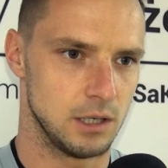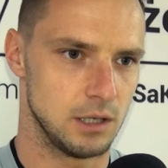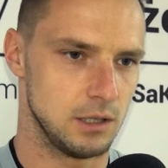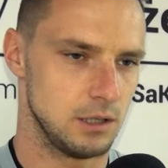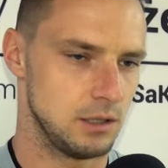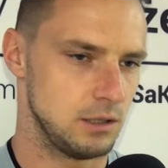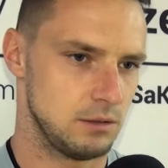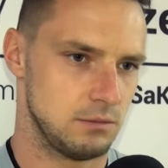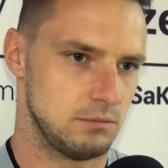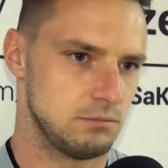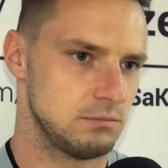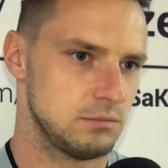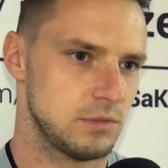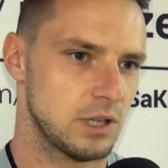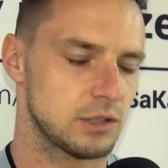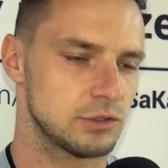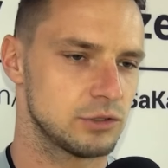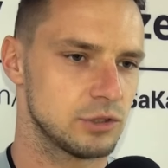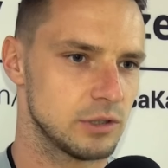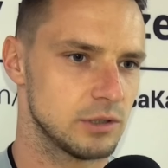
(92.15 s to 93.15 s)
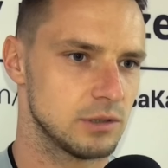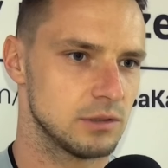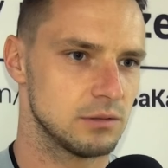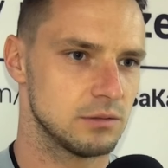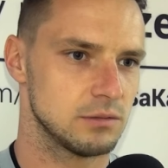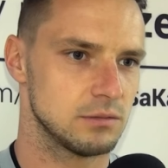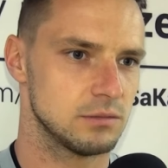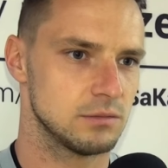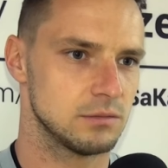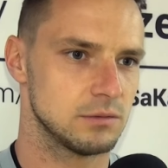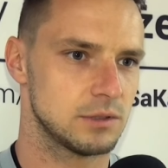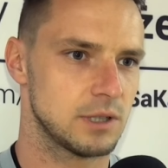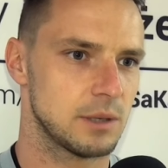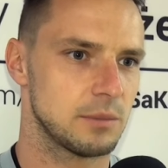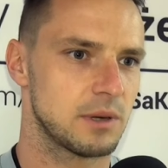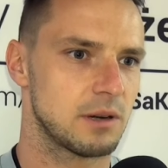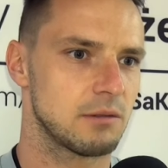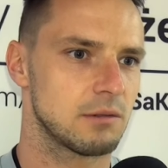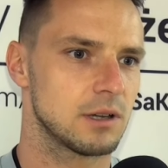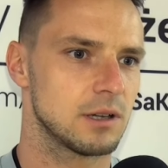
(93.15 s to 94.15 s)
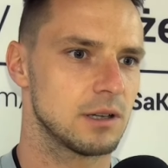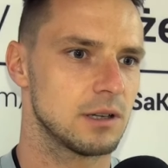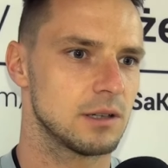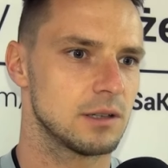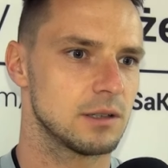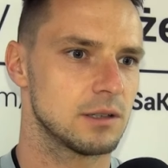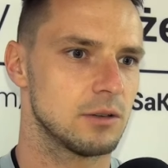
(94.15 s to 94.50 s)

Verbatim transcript: E, także ta bramka